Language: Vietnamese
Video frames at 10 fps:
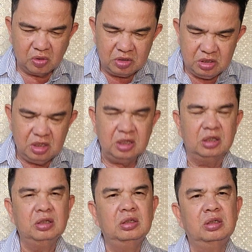có
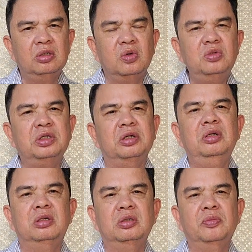gì cứu
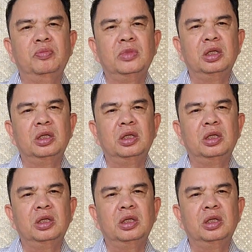chữa được